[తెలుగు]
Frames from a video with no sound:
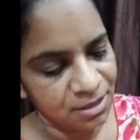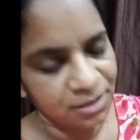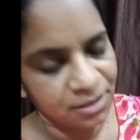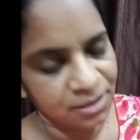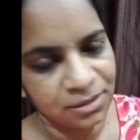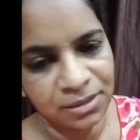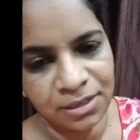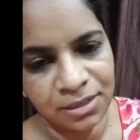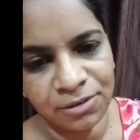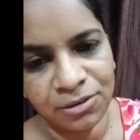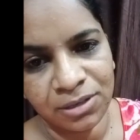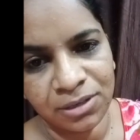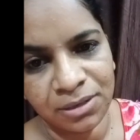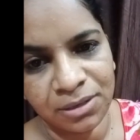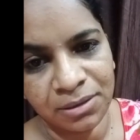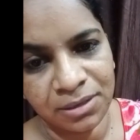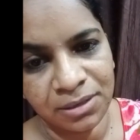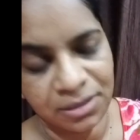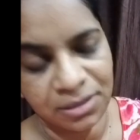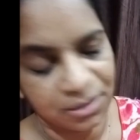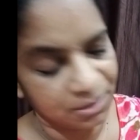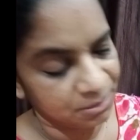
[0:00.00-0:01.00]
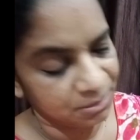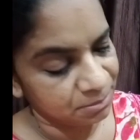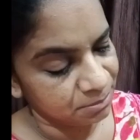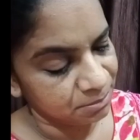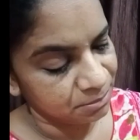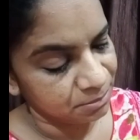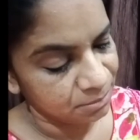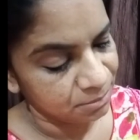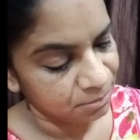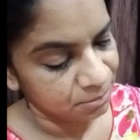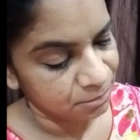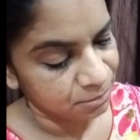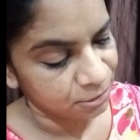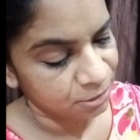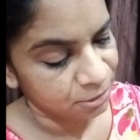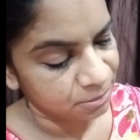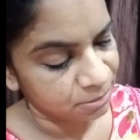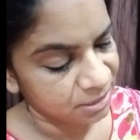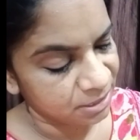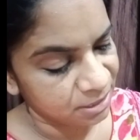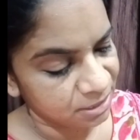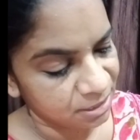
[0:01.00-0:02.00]
దేవుడికి బొట్టు
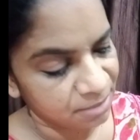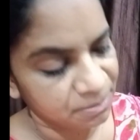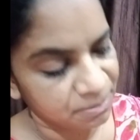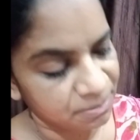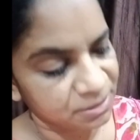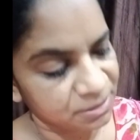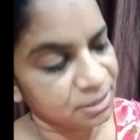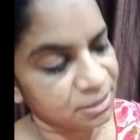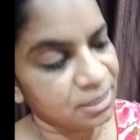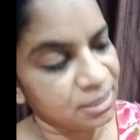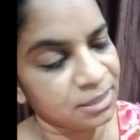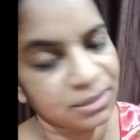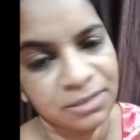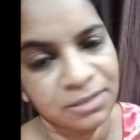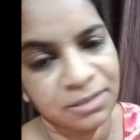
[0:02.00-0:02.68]
బొట్టు కంపల్సరీ గంధం